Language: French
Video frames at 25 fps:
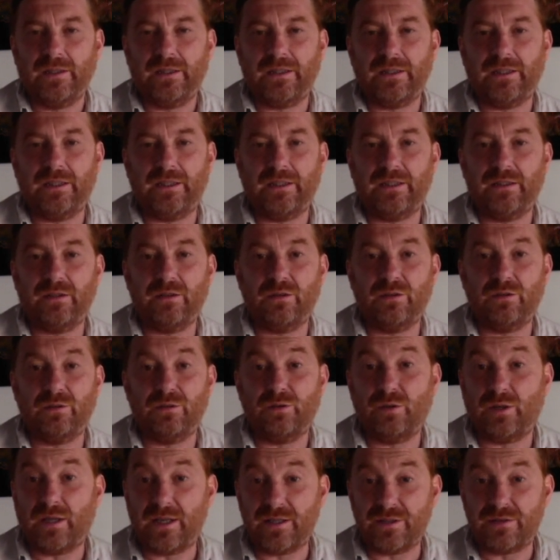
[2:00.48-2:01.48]
et euh,
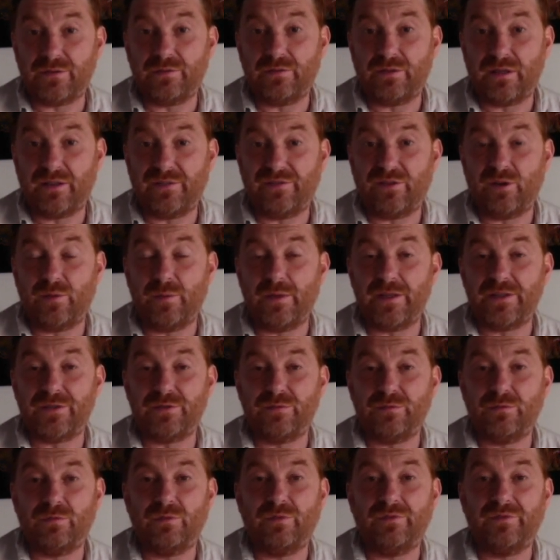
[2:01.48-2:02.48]
le reste de la
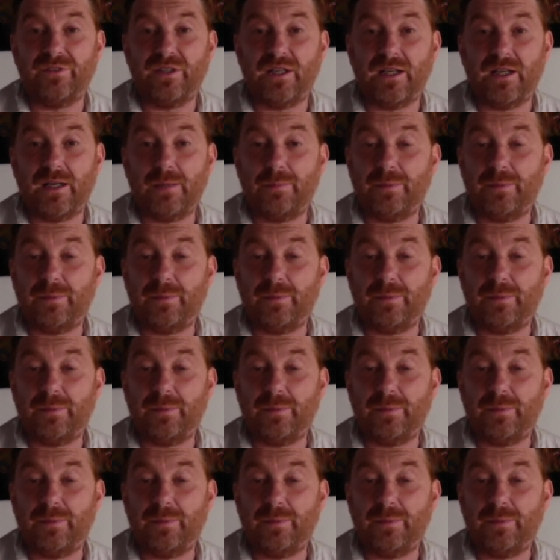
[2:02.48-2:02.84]
formation via la